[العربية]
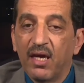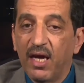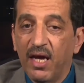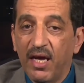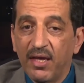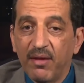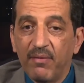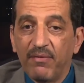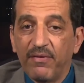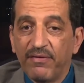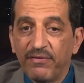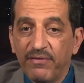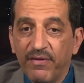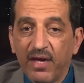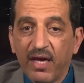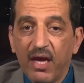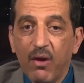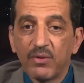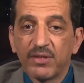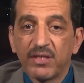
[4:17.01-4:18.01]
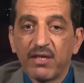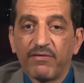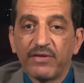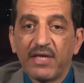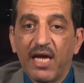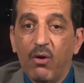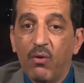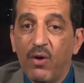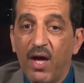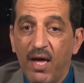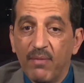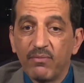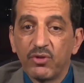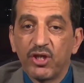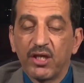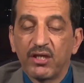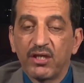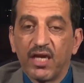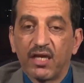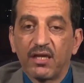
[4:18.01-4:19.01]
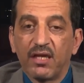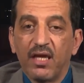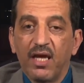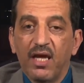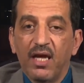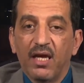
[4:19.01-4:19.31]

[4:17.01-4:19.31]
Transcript: هذا قوس أفتحه هام جدا